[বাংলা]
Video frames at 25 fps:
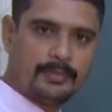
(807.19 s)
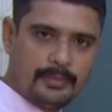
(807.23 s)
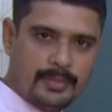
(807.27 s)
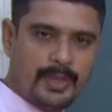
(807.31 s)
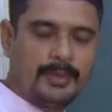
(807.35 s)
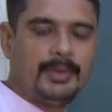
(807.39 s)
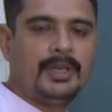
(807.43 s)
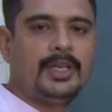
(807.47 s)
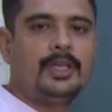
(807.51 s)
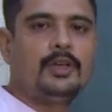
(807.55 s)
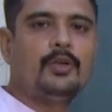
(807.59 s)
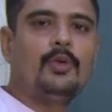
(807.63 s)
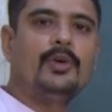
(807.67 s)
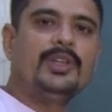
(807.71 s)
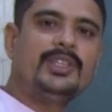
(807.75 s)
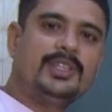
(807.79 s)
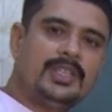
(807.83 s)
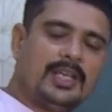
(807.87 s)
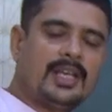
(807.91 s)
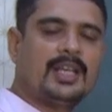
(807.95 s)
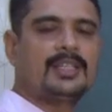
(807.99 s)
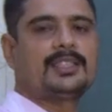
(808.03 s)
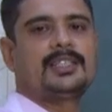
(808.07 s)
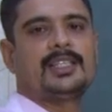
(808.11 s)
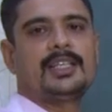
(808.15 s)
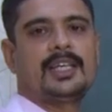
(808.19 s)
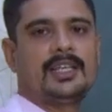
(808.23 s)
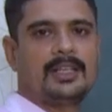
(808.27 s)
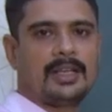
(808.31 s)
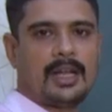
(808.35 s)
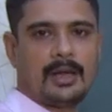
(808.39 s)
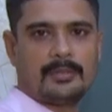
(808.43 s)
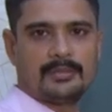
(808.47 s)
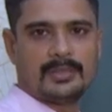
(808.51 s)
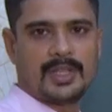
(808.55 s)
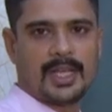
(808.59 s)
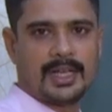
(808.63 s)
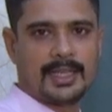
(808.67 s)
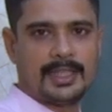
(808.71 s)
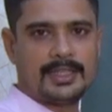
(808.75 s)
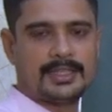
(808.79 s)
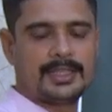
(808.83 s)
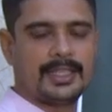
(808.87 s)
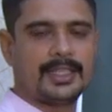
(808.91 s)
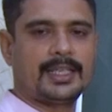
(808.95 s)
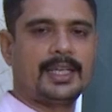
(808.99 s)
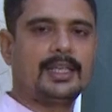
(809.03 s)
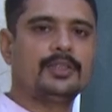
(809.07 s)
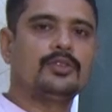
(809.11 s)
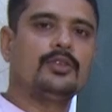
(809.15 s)
বিভিন্ন ঐতিহাসিকের নাম থাকে
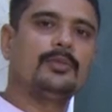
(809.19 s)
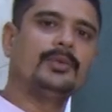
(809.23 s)
সেখানে